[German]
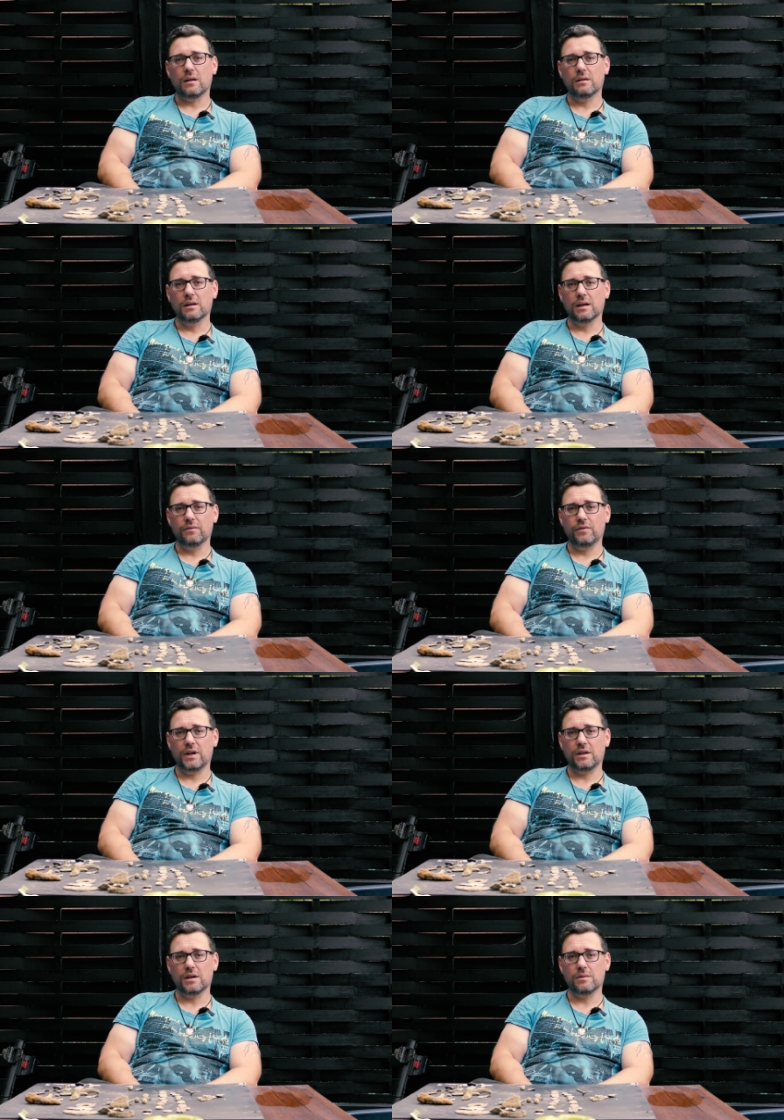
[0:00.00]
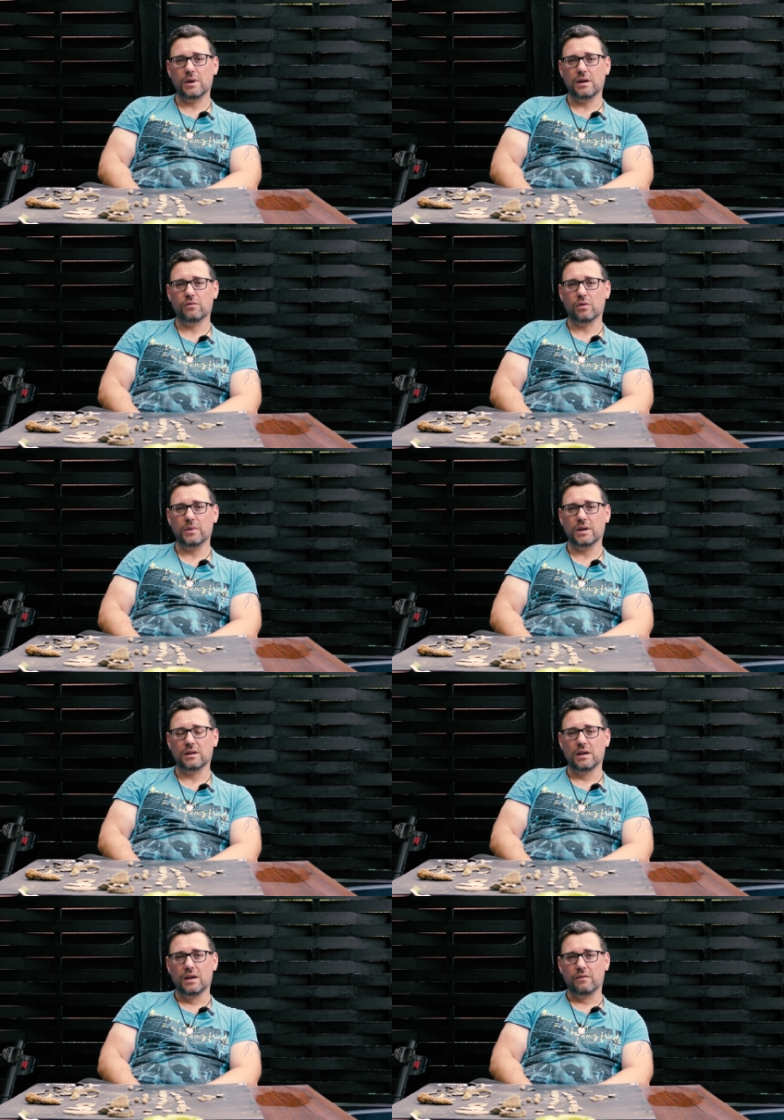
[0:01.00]
denn dann werdet ihr immer
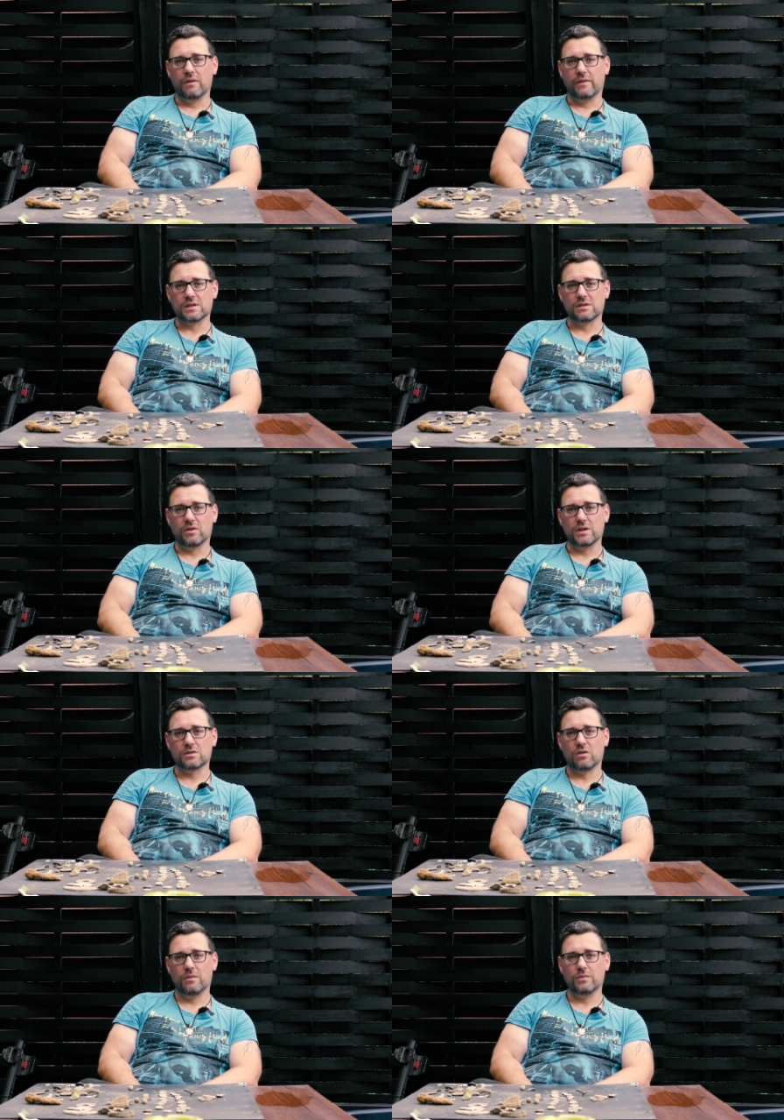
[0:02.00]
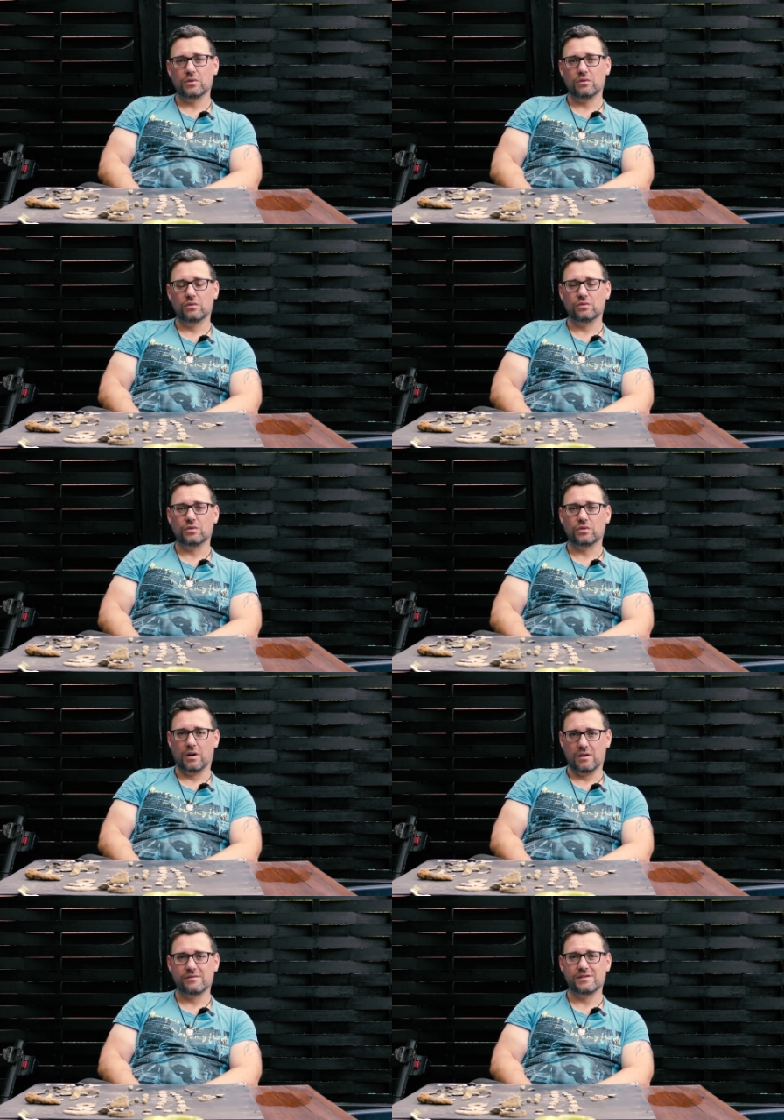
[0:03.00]
informiert, wenn was Neues kommt. Und äh,
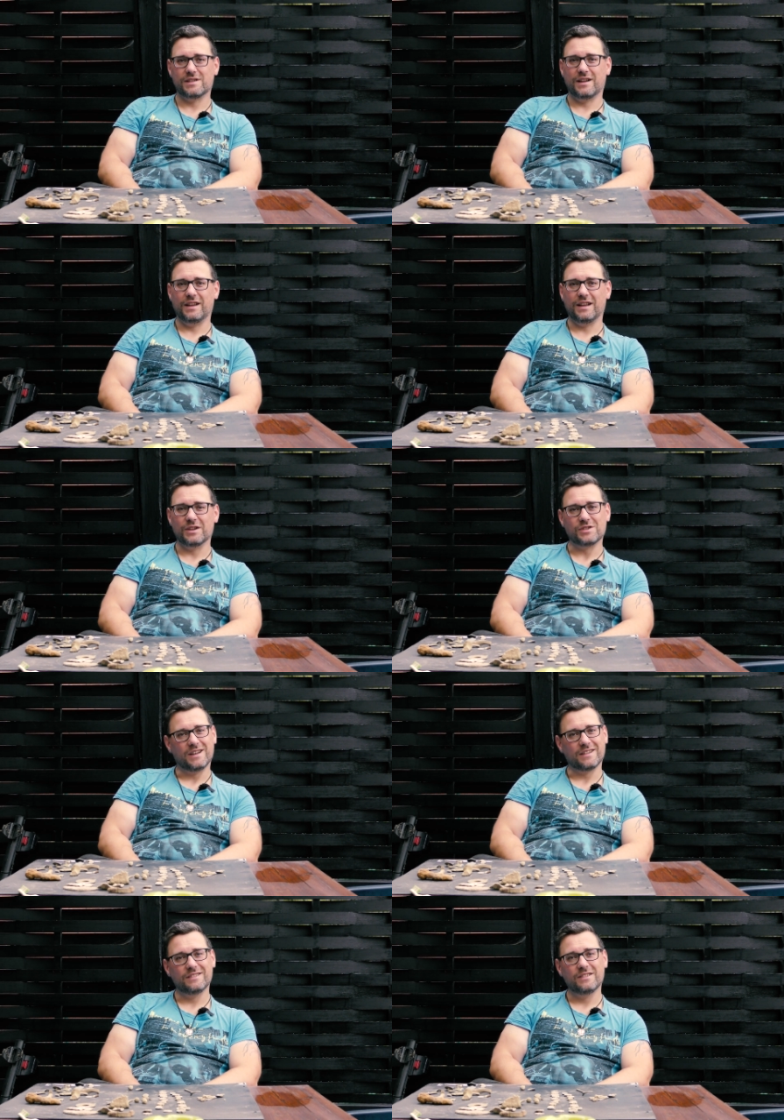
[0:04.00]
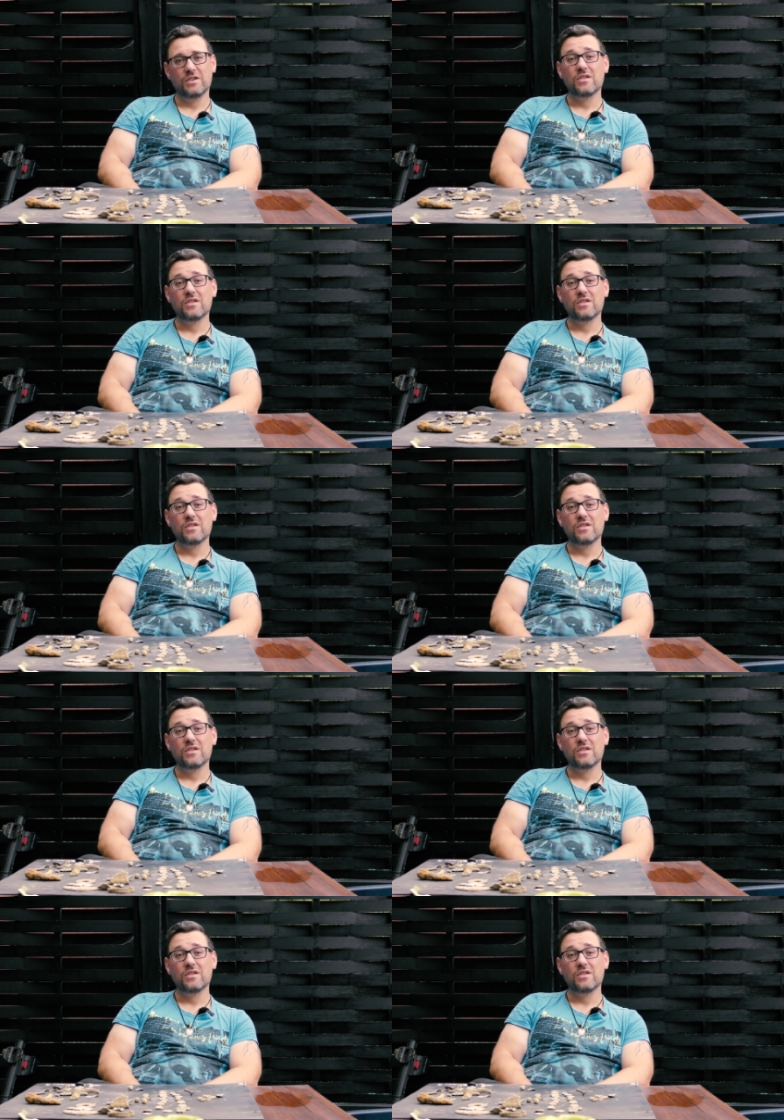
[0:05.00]
ja, ich würde sagen, nicht lange schnacken.